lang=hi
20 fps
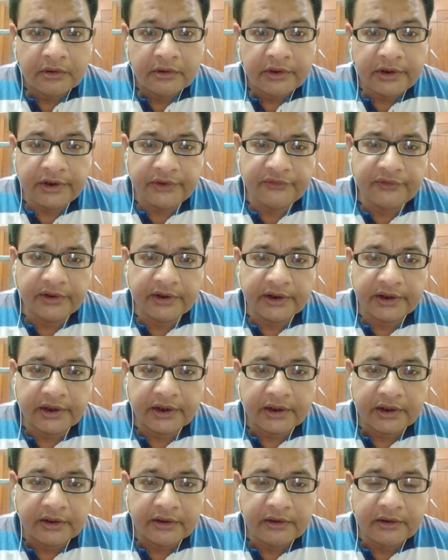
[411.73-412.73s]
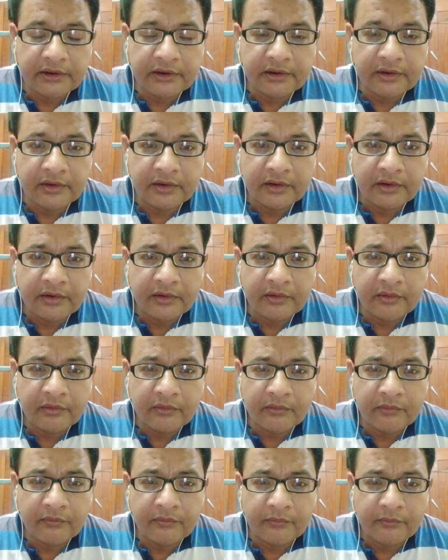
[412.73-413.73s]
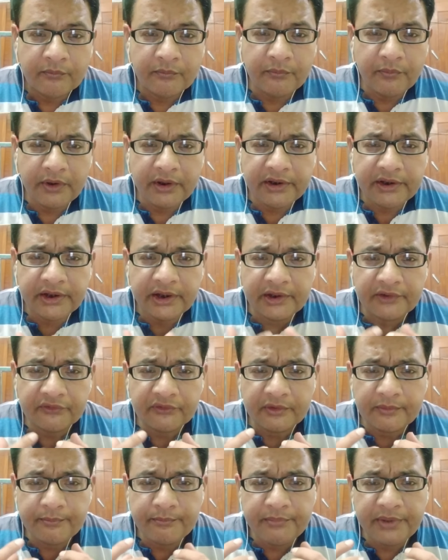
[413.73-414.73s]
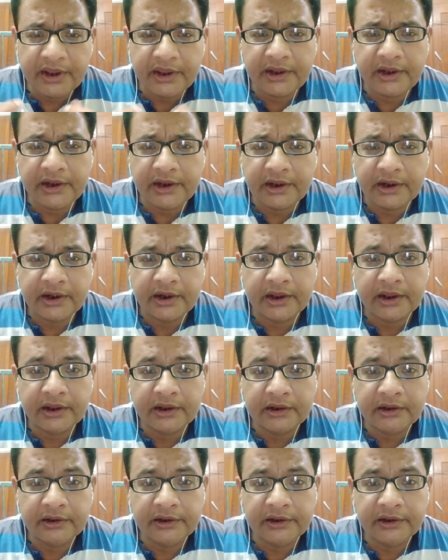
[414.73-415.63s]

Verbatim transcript: रीजन क्या है ये सब बेरियर है